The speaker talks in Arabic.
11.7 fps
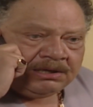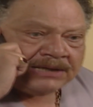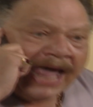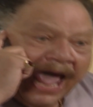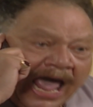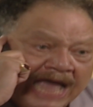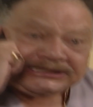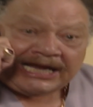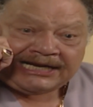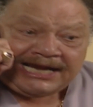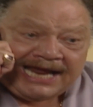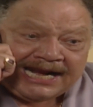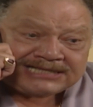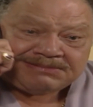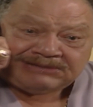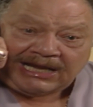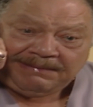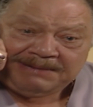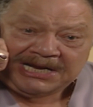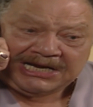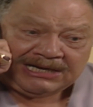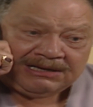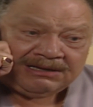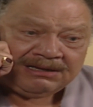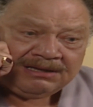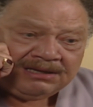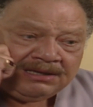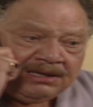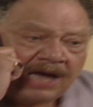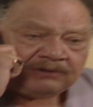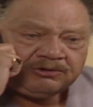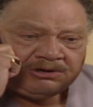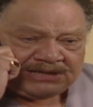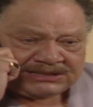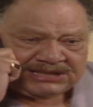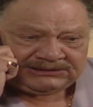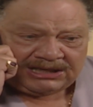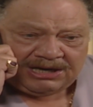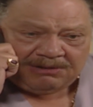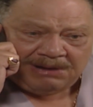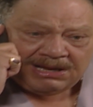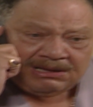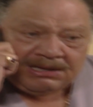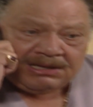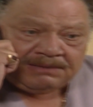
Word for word: لا الداخليه لازم تحميني ارجوك يا ست اللواء